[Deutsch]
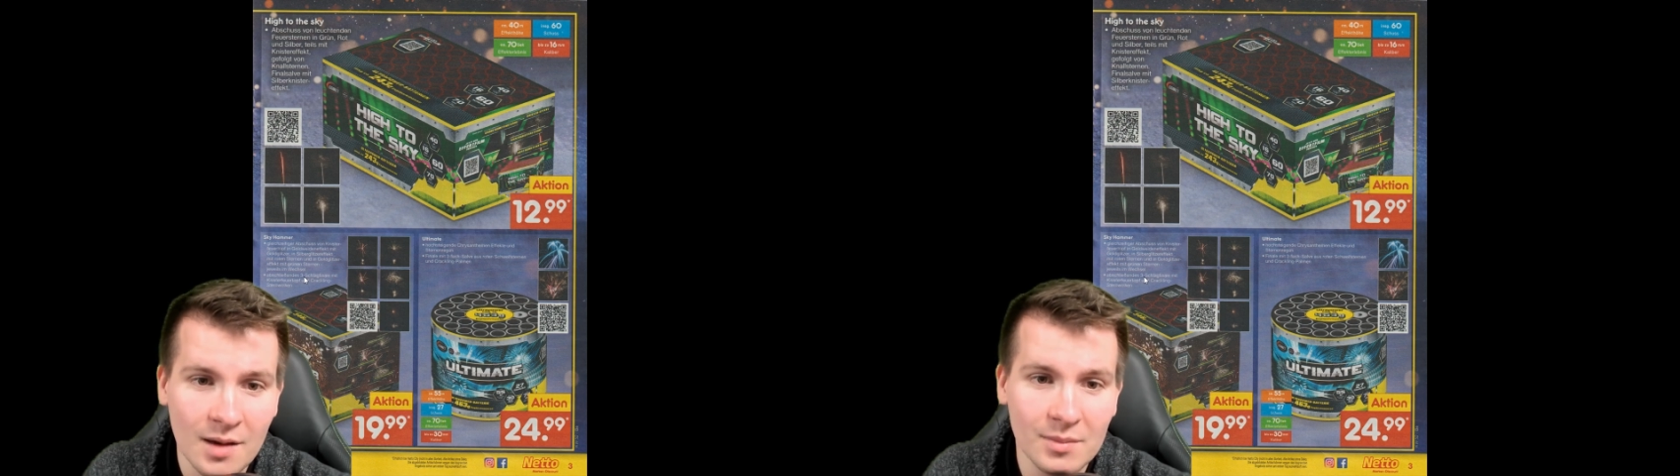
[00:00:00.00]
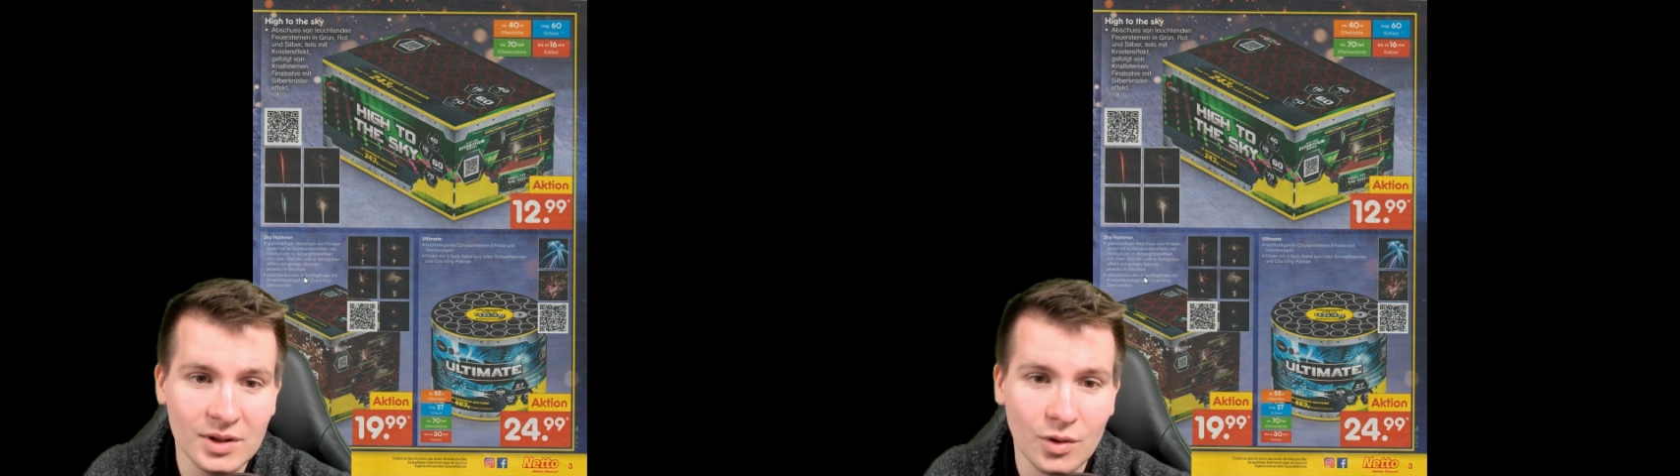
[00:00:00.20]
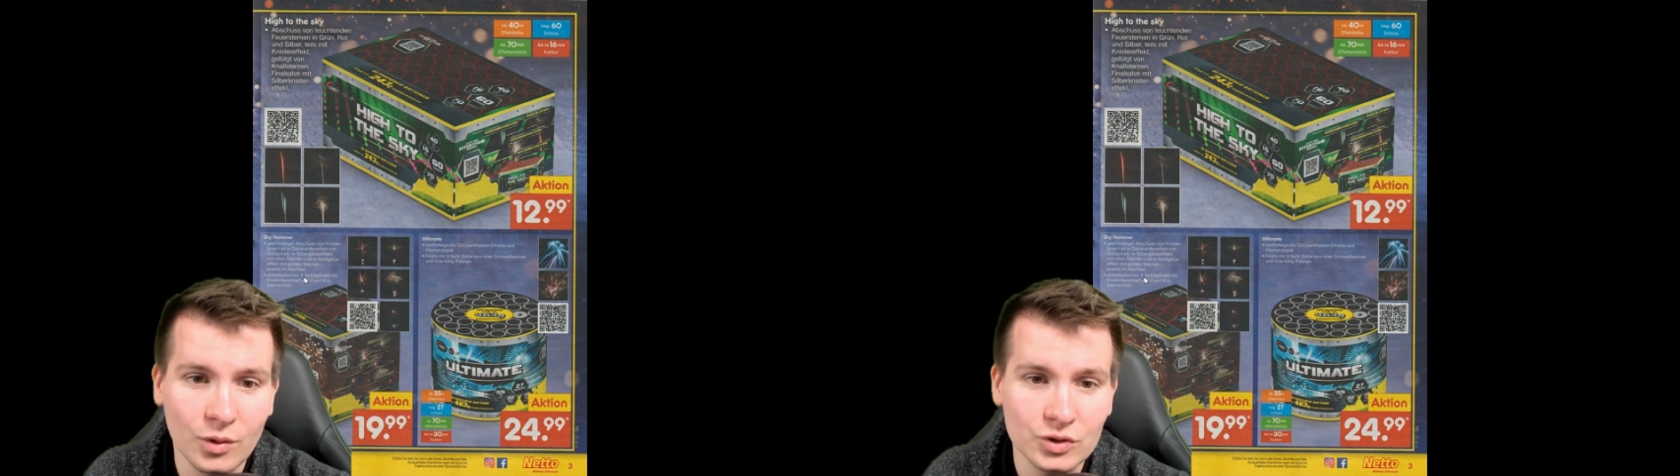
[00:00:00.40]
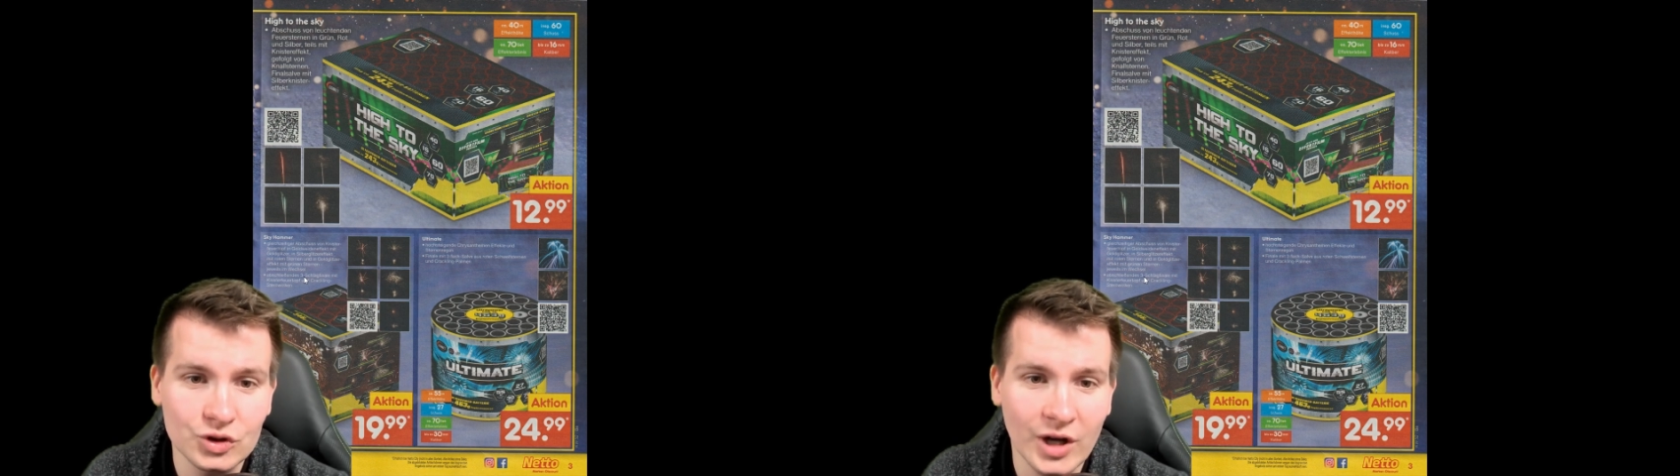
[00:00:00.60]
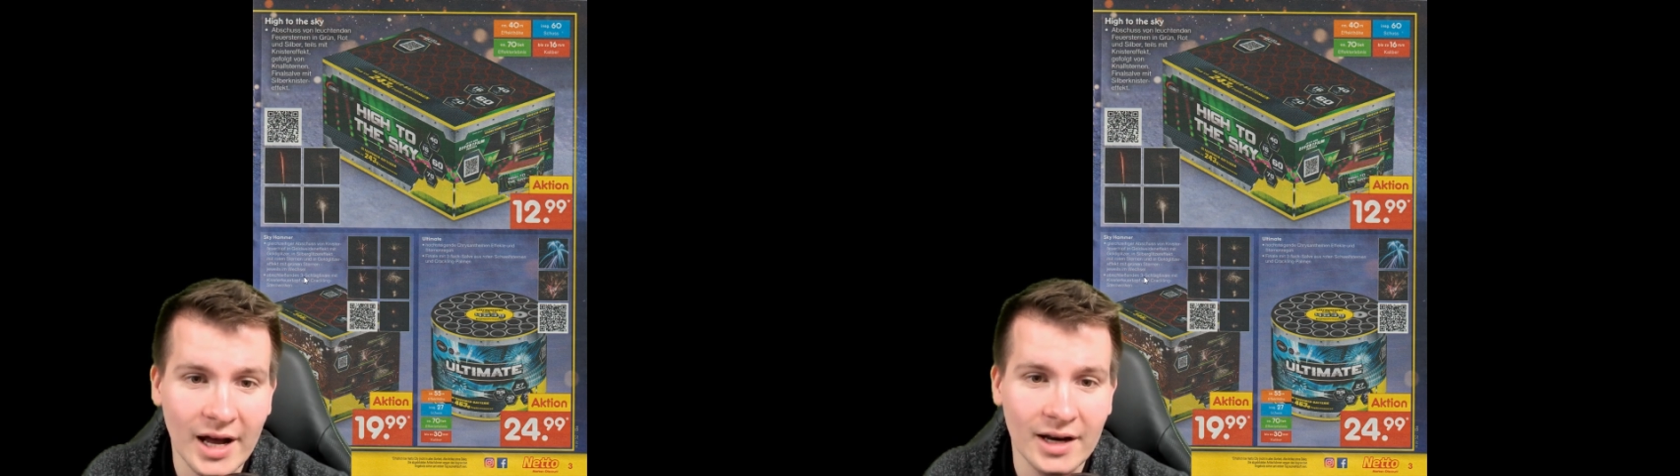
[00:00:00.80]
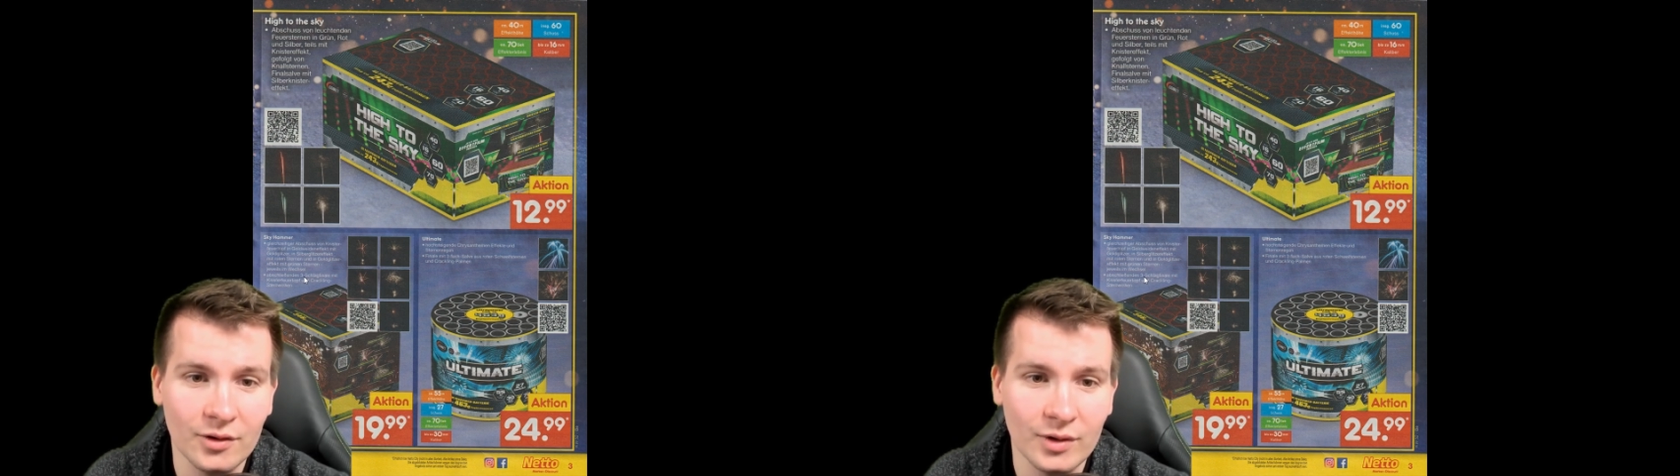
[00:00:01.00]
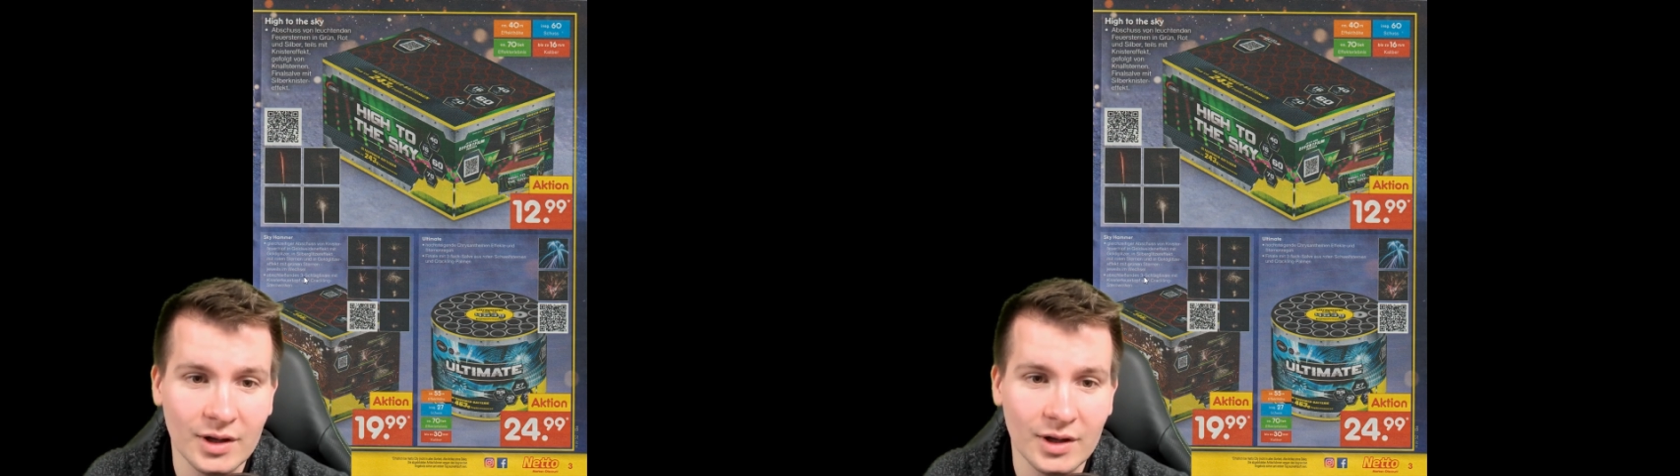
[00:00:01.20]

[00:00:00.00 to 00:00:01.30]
mit roten Sternen und